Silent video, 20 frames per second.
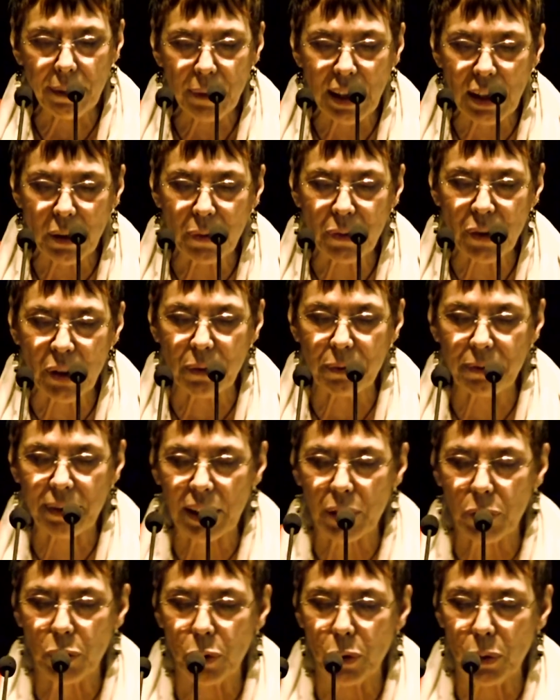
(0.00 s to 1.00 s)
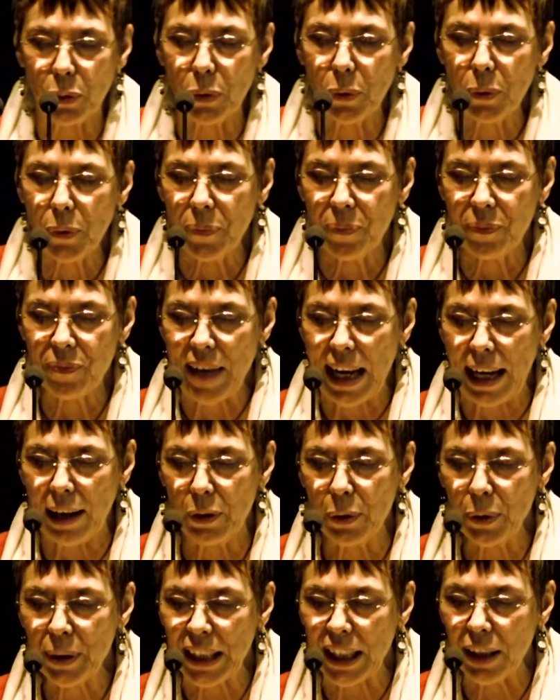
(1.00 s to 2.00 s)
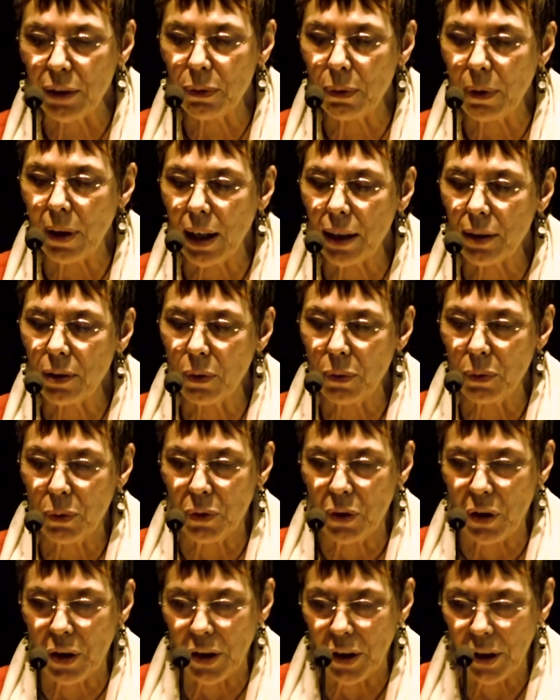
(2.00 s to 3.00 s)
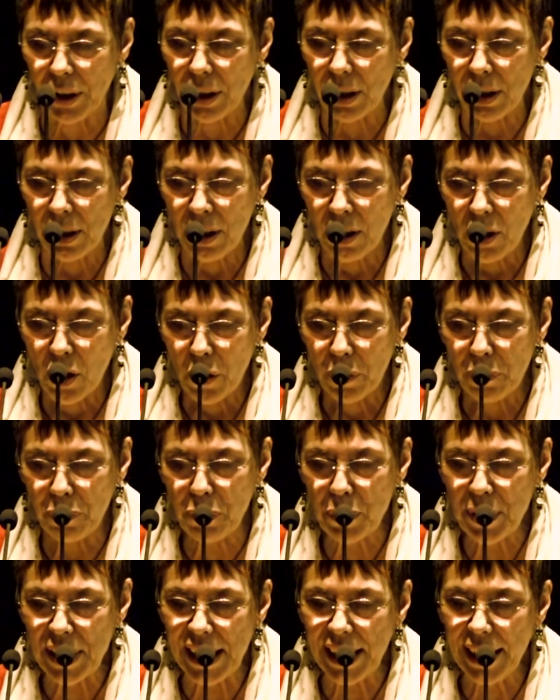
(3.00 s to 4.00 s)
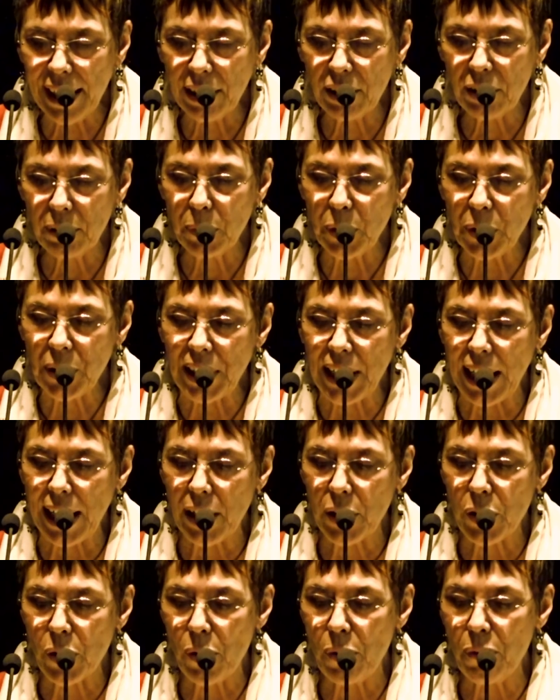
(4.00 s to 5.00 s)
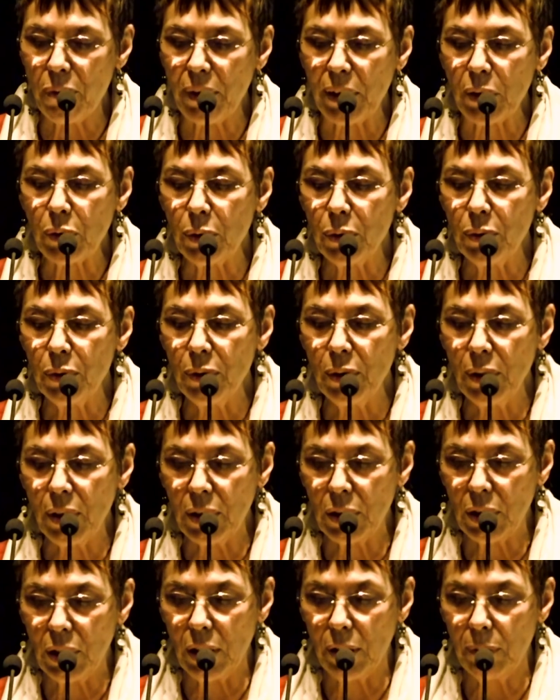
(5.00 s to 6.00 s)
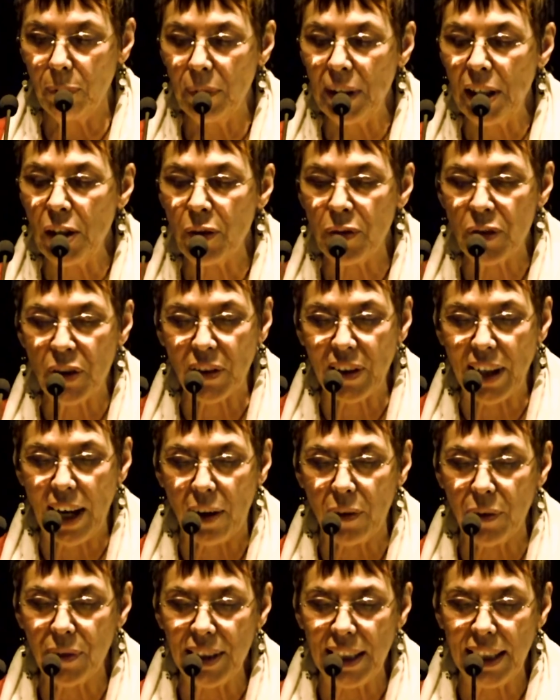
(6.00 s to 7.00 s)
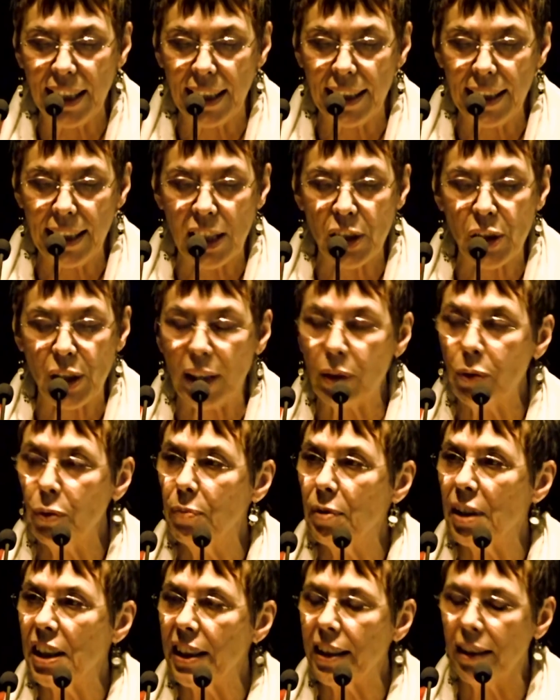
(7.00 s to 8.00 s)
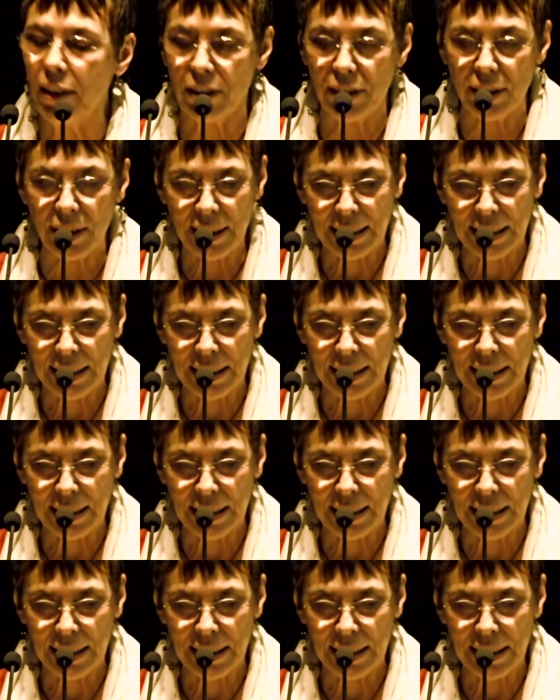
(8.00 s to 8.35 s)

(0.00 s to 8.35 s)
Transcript: 1922 à Lequenois dans le Nord, fusillé comme otage le 22 octobre 1941 à Châteaubriand,